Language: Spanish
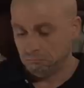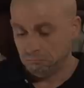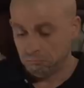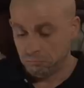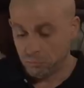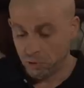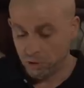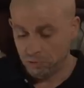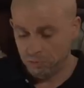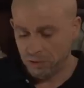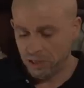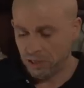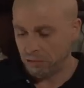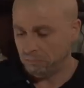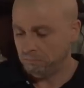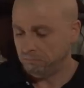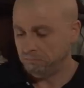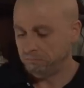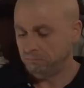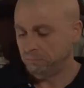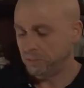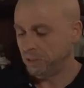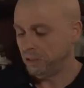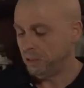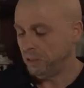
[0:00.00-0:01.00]
Muy bien.
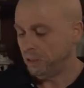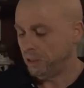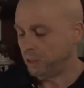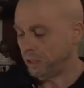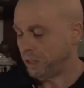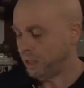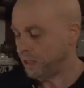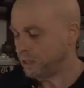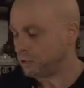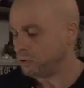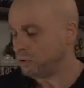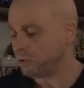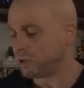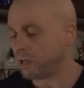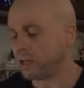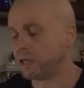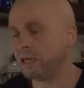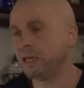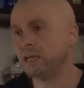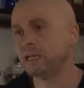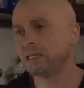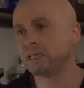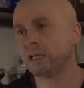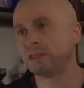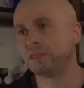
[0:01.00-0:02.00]
¿Y qué es lo que
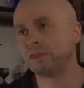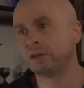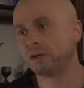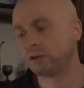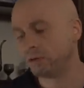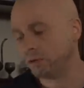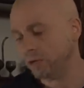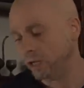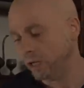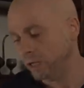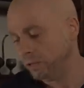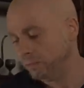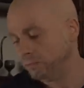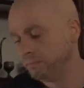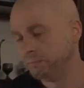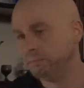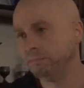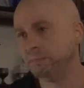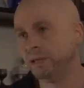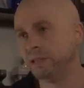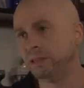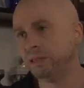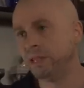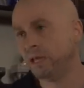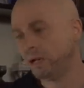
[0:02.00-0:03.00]
quieres hacer con él?
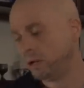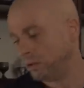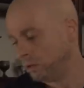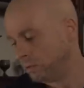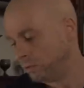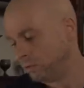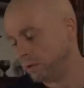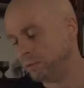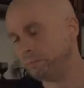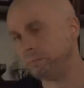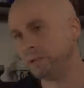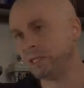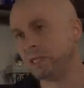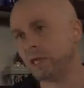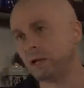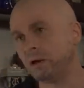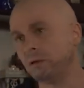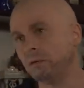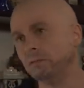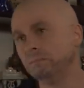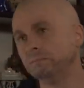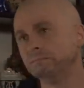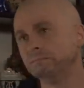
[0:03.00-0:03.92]
¿Venderlo o empeñarlo?